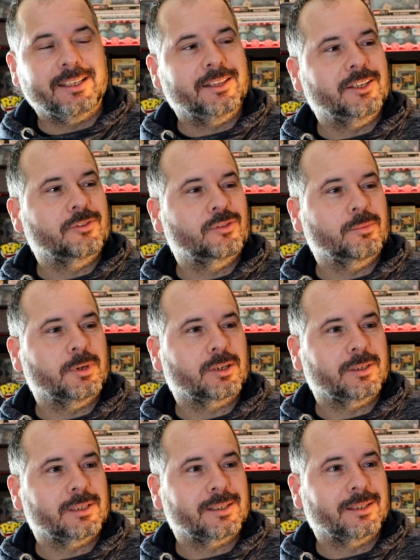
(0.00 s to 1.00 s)
e digo-vos uma
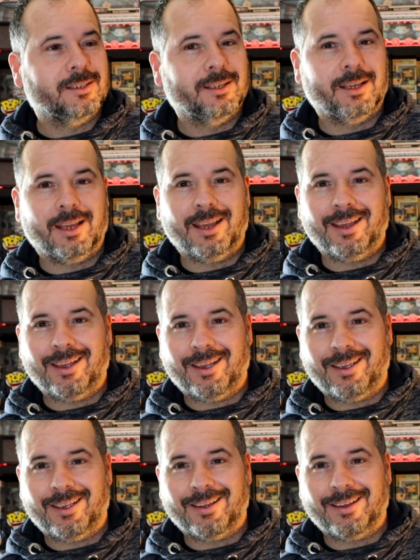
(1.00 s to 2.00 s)
coisa:
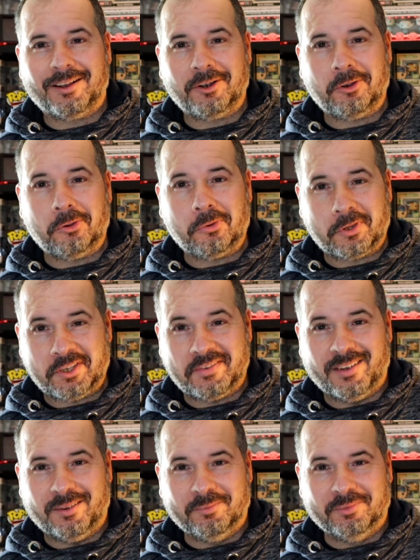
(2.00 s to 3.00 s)
é
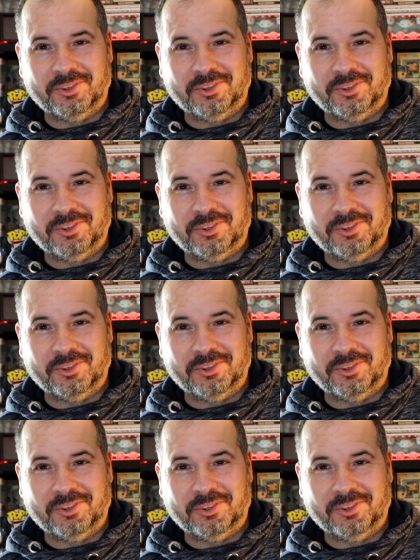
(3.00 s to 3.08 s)
louquíssimo.